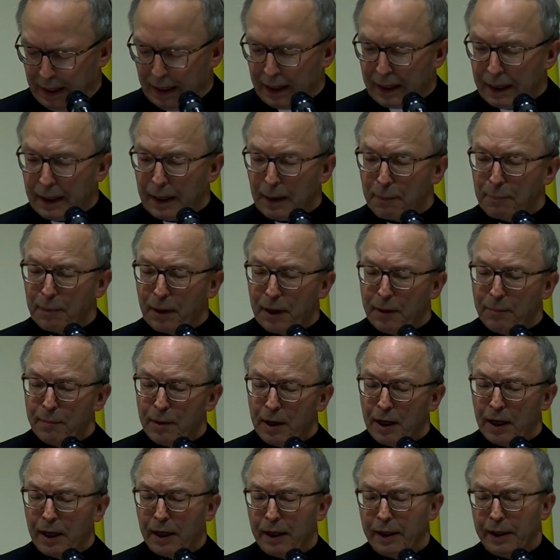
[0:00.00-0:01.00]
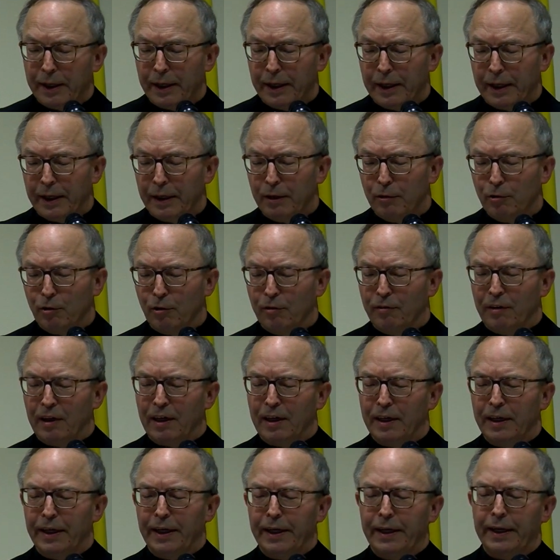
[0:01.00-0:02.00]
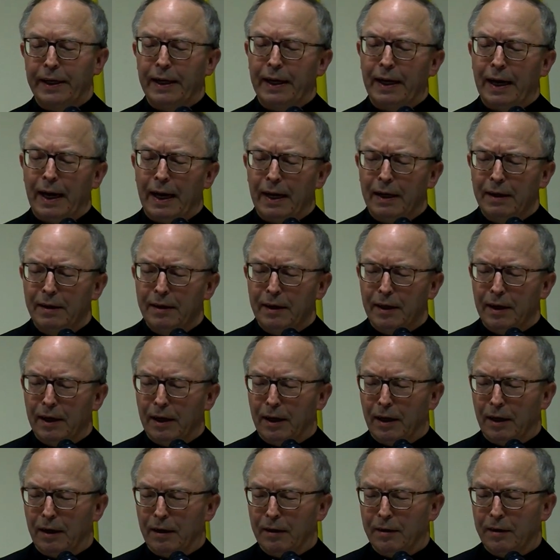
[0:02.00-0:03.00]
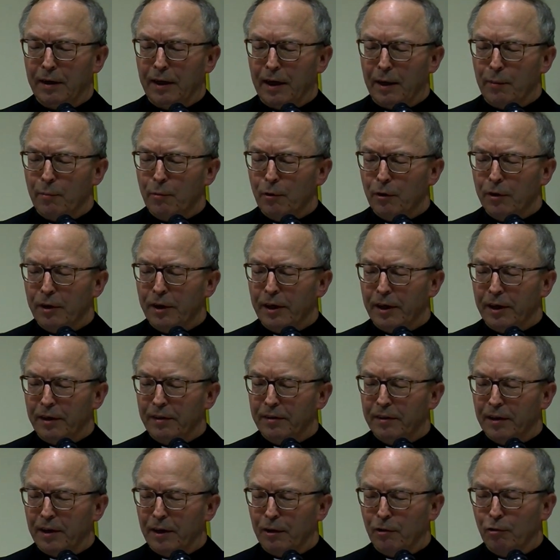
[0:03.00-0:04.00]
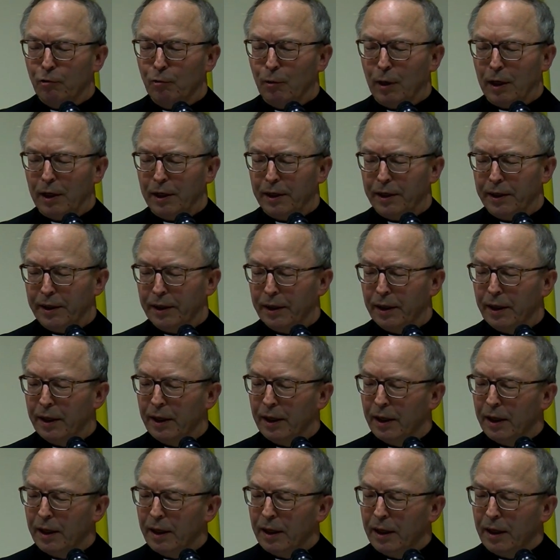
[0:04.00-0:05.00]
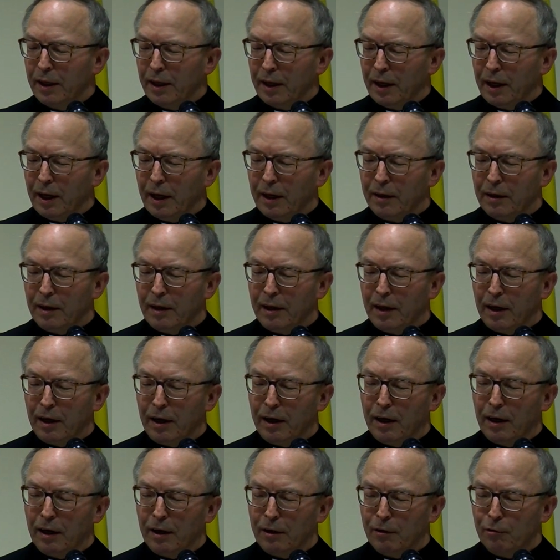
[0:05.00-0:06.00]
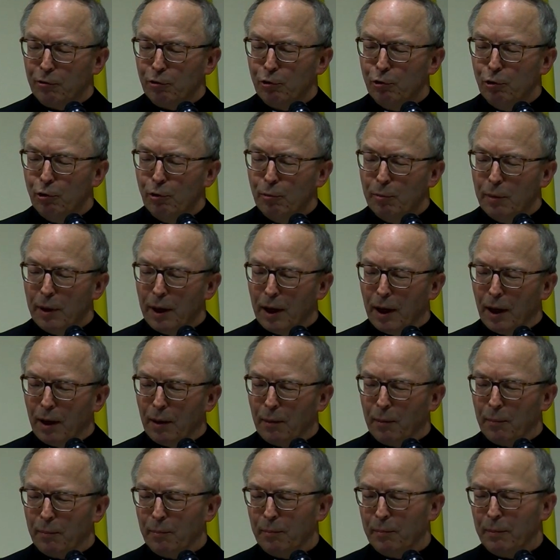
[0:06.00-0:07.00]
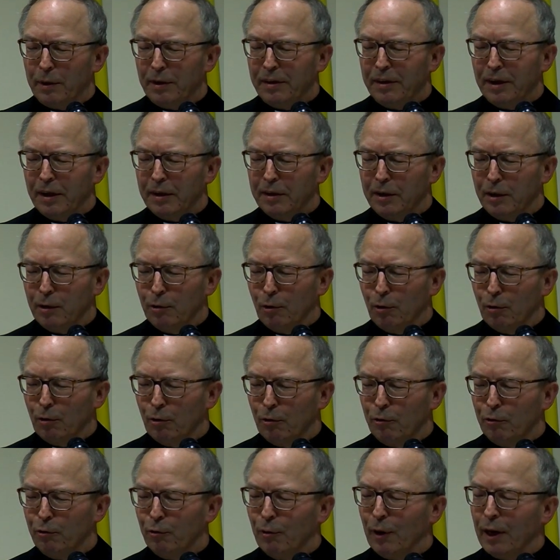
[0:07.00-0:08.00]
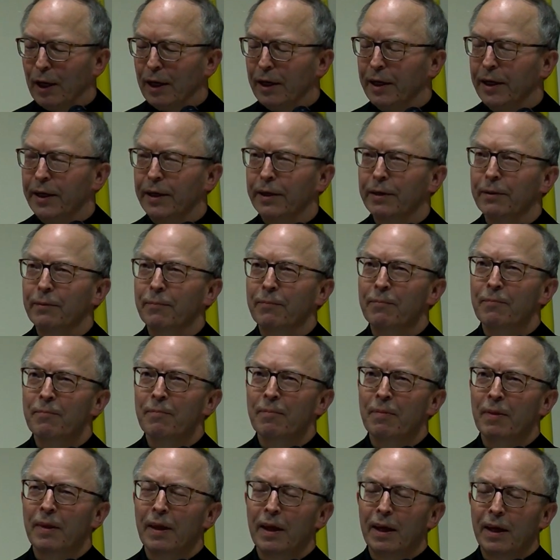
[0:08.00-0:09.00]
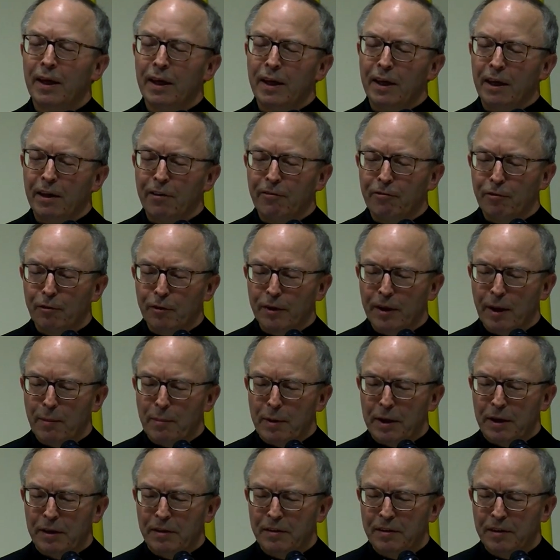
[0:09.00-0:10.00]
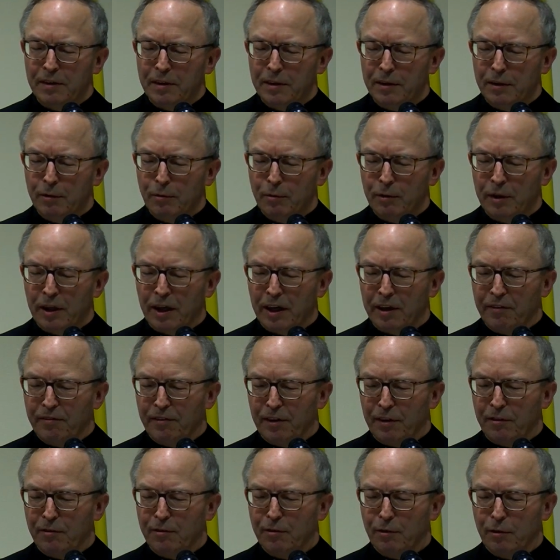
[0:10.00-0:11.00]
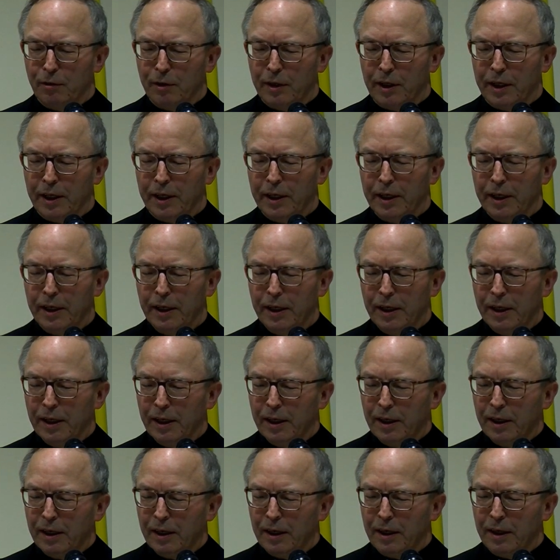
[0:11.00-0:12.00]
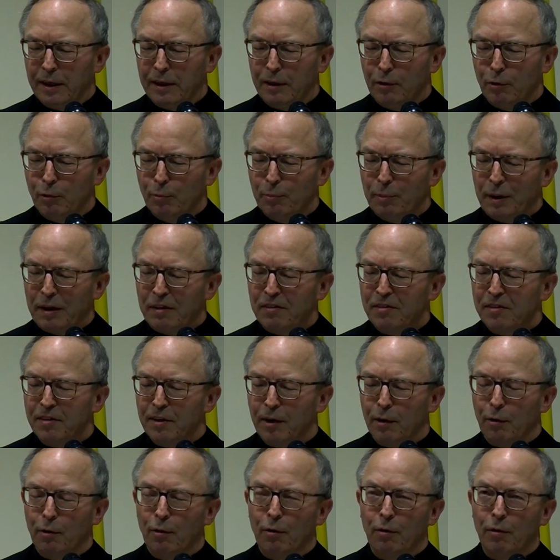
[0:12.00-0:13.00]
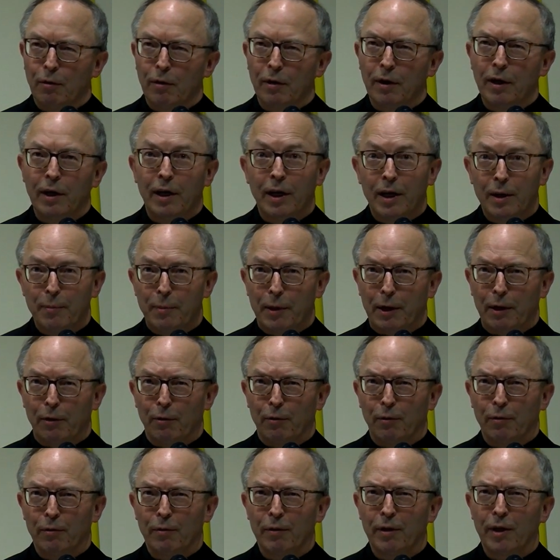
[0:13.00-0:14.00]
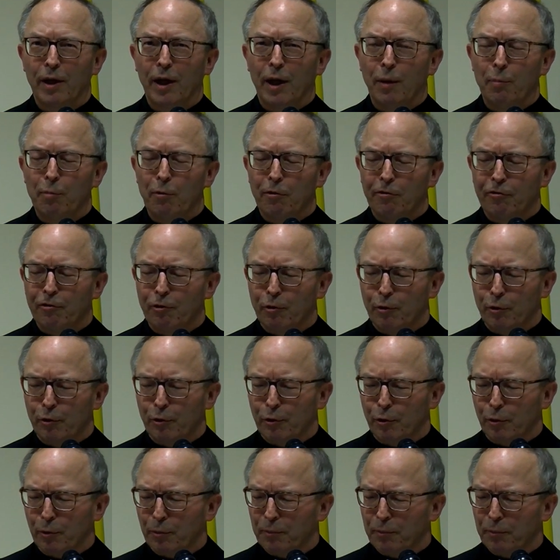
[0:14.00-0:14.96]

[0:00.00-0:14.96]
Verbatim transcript: La prima è ritrovare al di là delle mode intellettuali e della schiuma mediatico-culturale i fondamenti di una riflessione e di un pensiero libero e profondo.